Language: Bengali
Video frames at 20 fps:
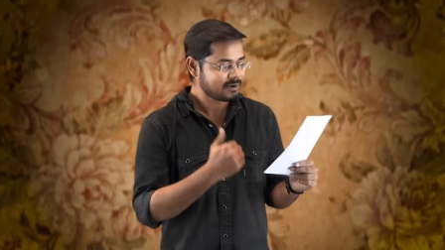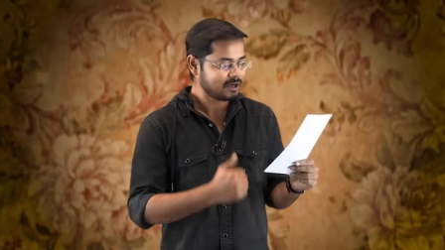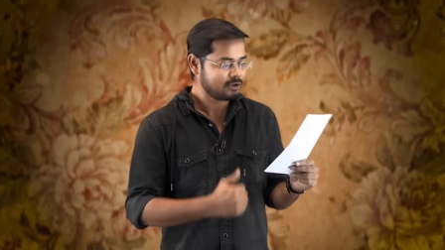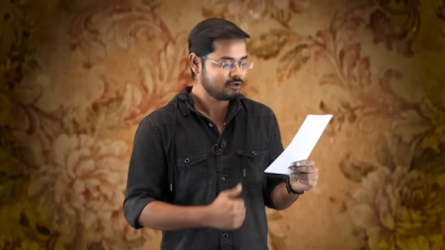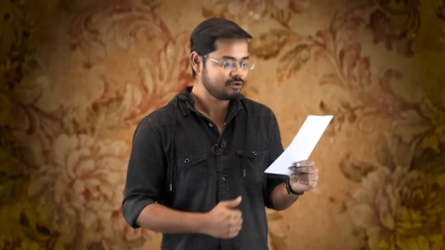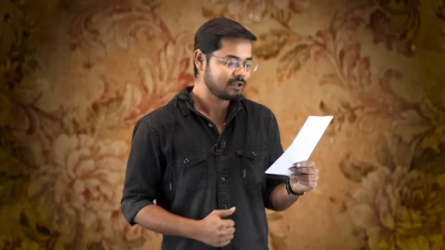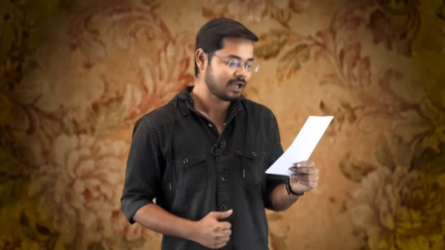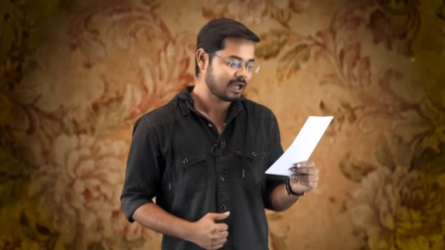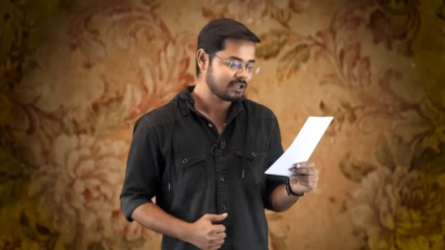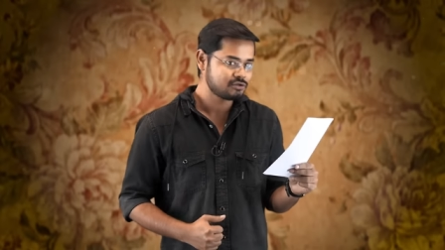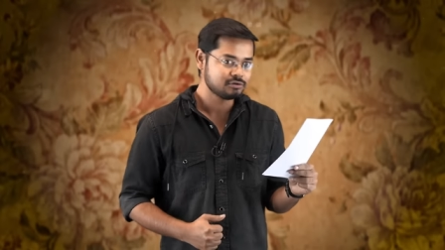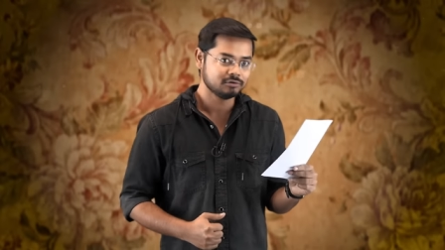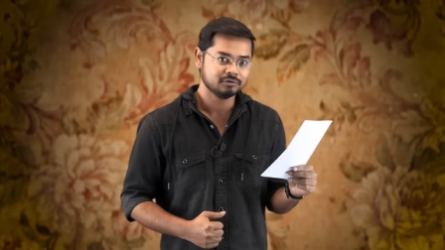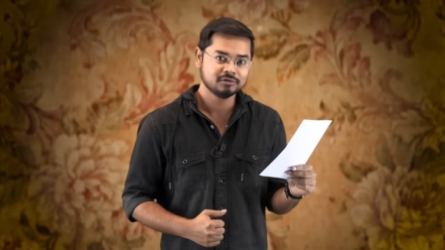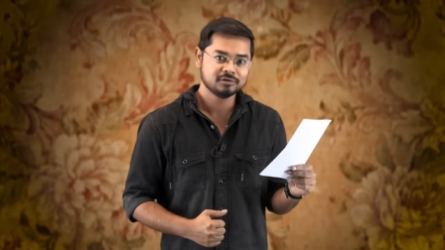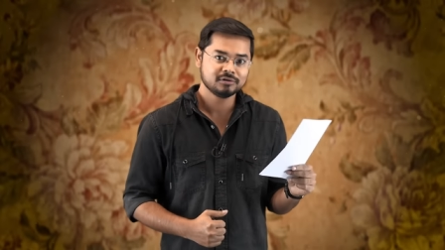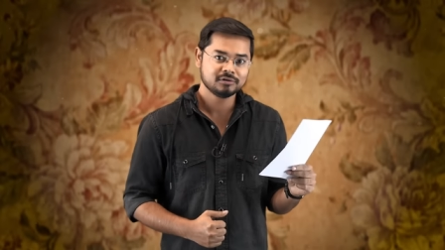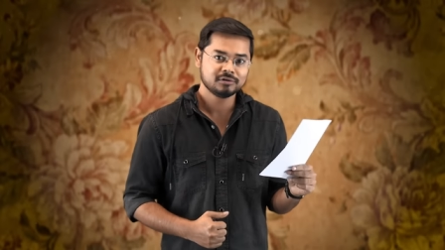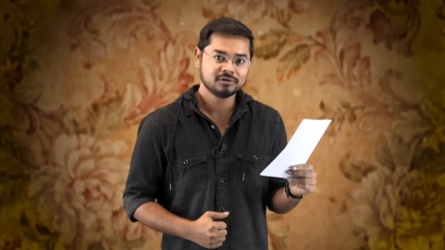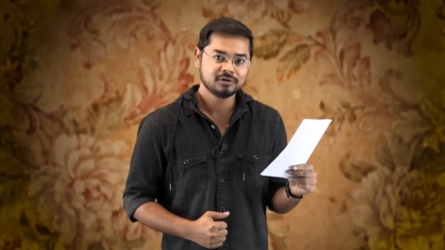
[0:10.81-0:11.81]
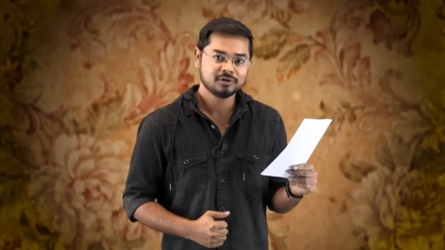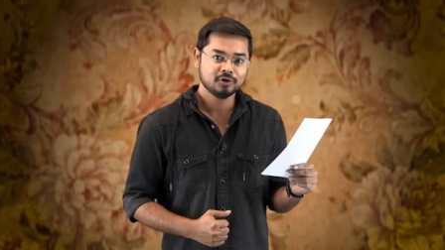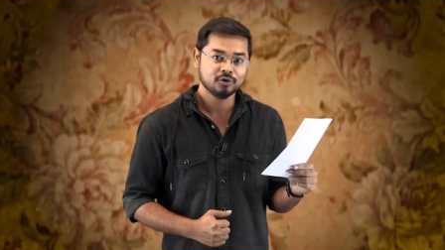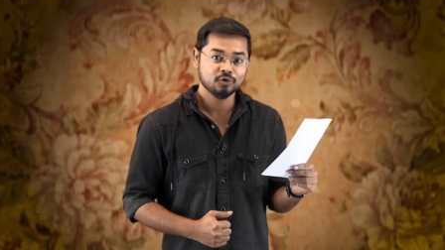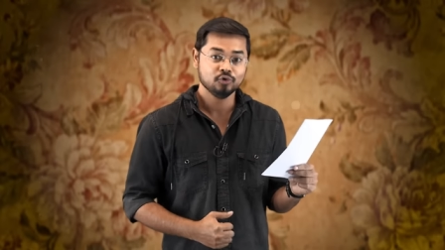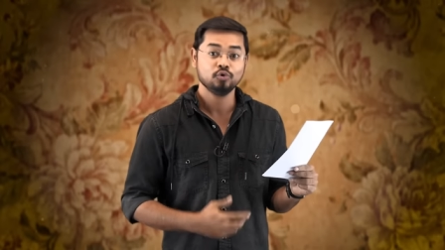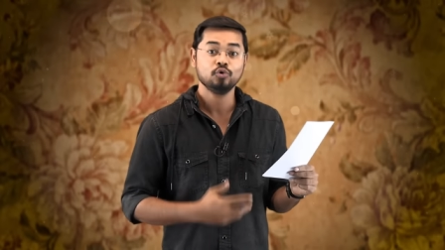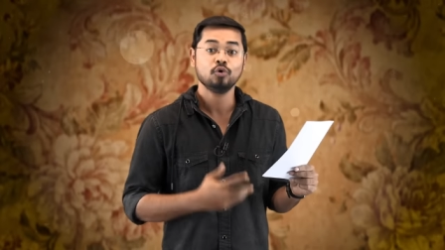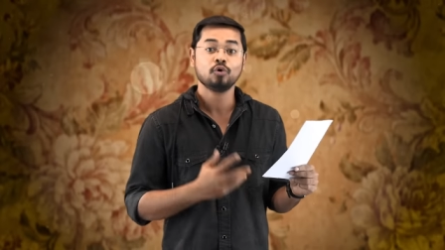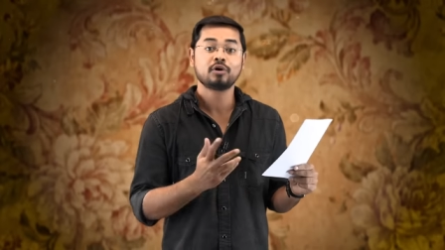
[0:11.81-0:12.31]
ভালোই তো আছো
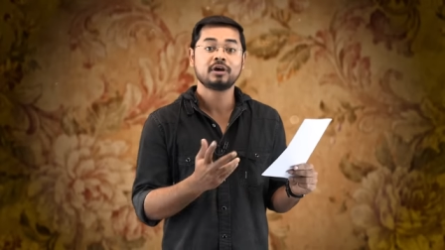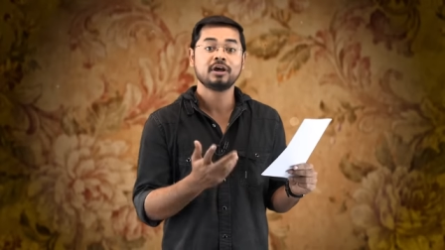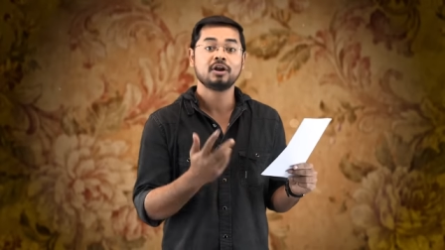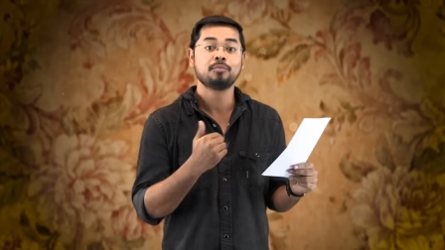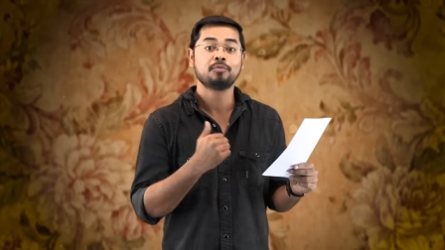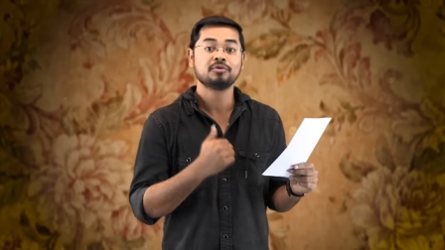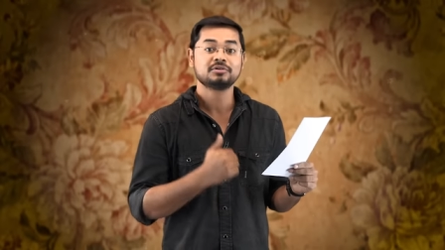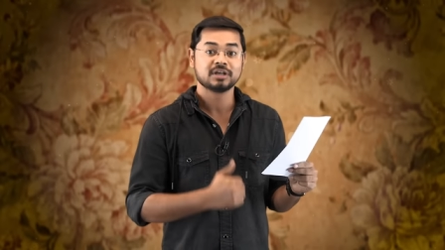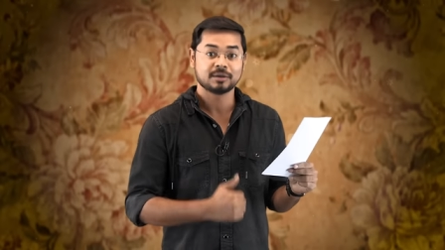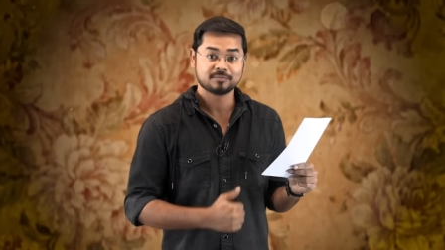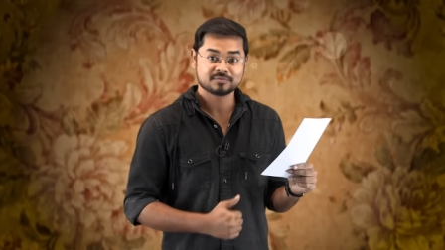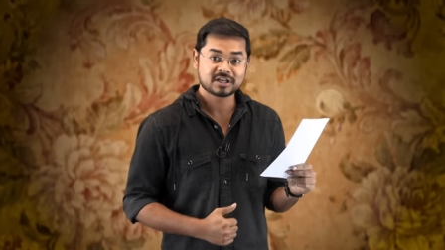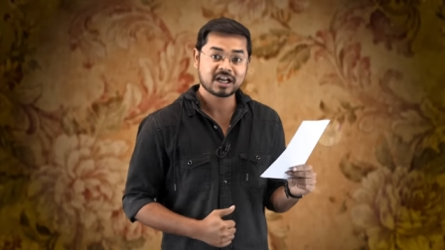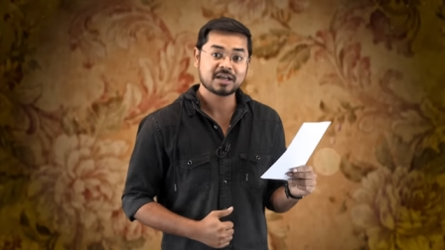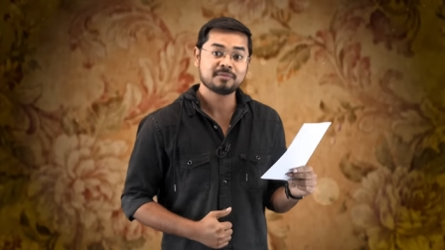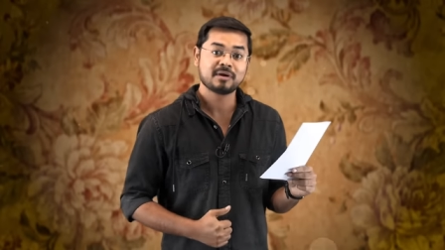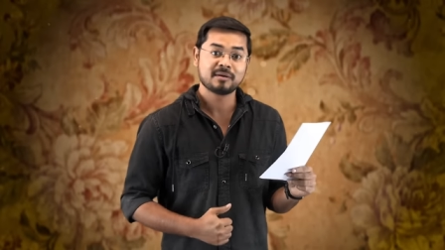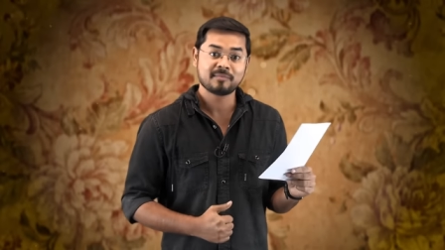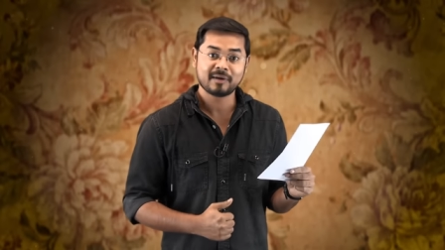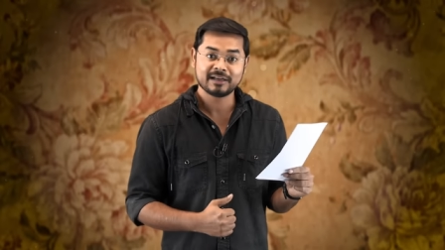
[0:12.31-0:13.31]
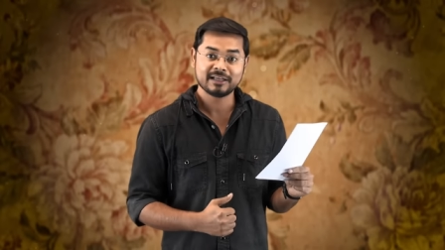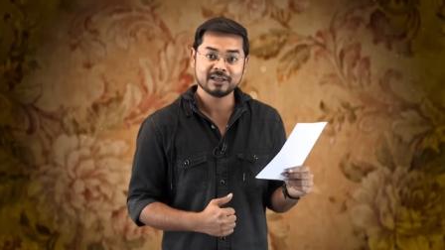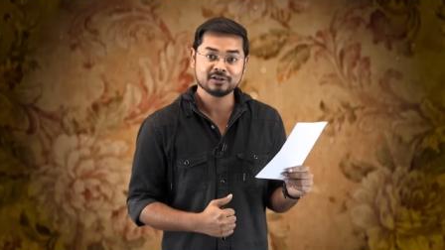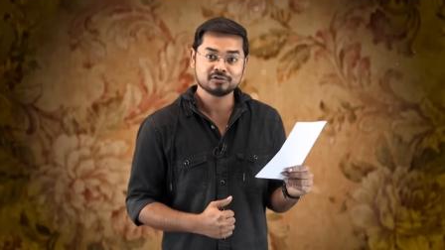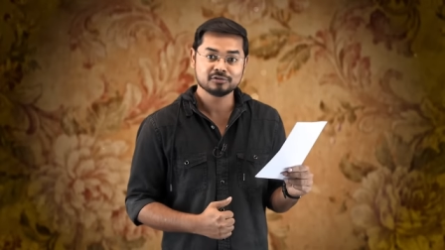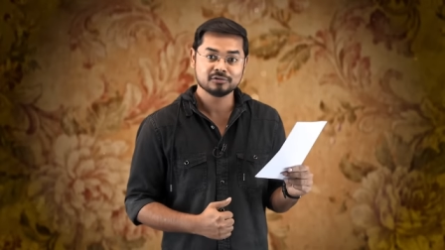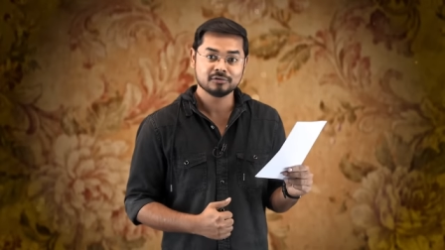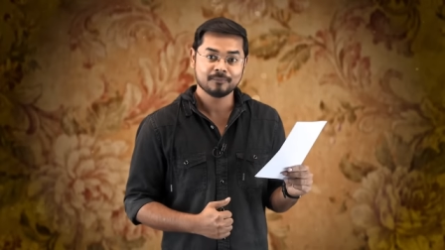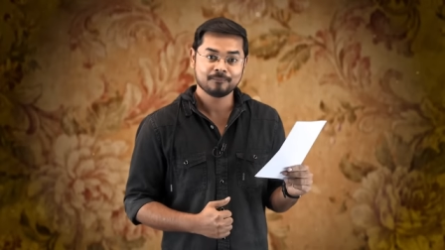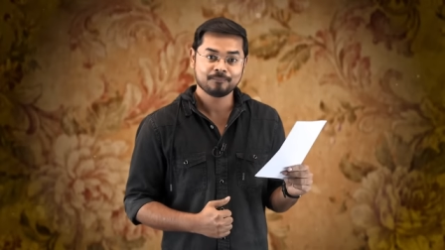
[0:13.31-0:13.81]
দু লক্ষের ওপর সাবস্ক্রাইবার বানিয়েছ